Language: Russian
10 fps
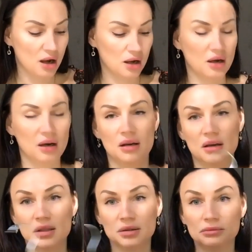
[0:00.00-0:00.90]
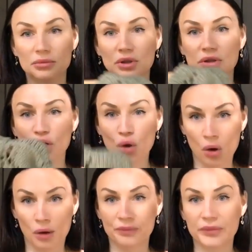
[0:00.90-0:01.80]
А,
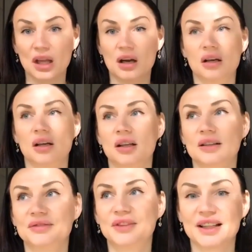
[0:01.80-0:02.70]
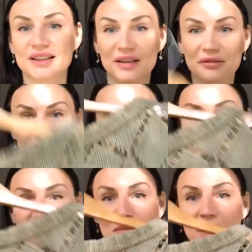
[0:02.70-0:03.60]
но а,
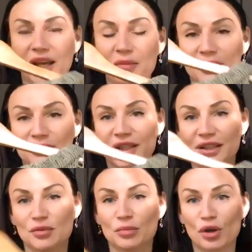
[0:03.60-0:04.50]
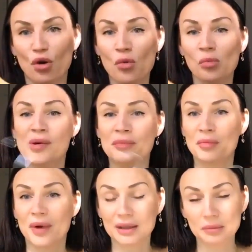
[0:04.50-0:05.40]
вдохновившись моими вот этими ромбами,
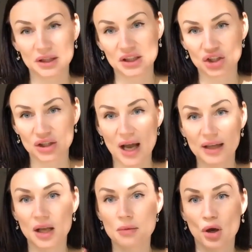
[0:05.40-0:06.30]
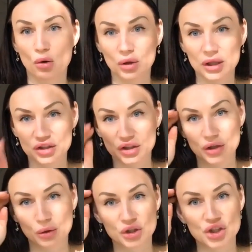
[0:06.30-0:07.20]
моими начинаниями, Оля
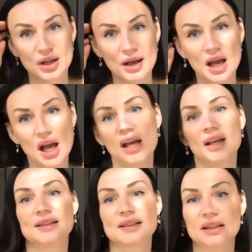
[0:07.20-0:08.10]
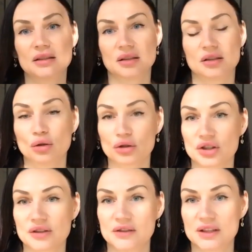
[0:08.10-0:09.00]
Сережина с, э, тоже
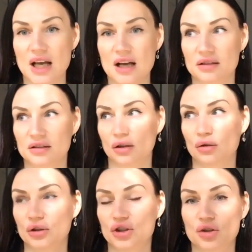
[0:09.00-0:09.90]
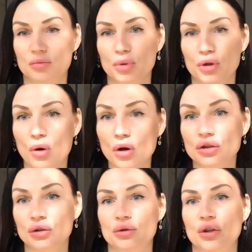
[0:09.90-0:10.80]
связала такой джемперок,
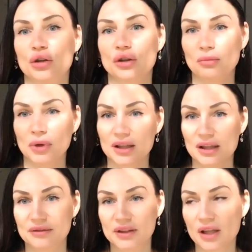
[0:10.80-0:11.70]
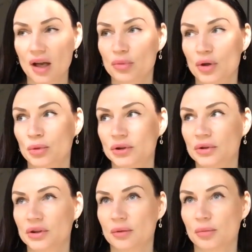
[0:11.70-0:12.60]
но у нее там горловина
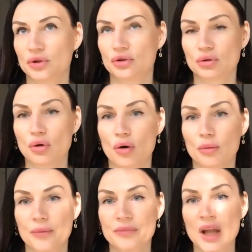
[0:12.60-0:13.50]
обработана по-другому,